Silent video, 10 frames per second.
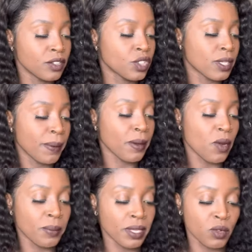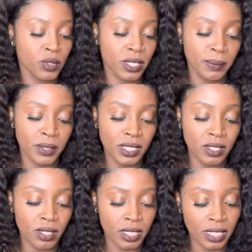je sais pas combien il coûtait.
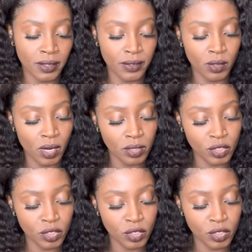Peut-être 80 80$,